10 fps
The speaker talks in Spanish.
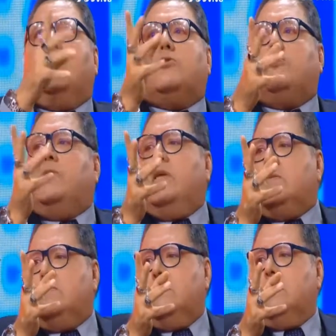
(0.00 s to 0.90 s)
de las 8 y
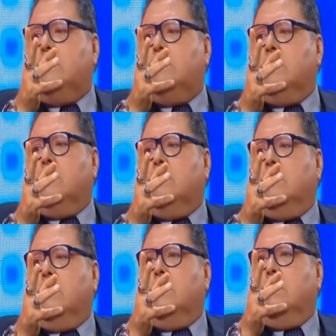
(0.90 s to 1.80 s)
3.
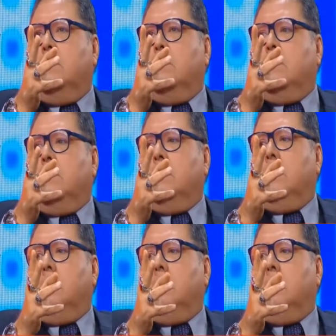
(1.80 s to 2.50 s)
¿Qué era tu hora de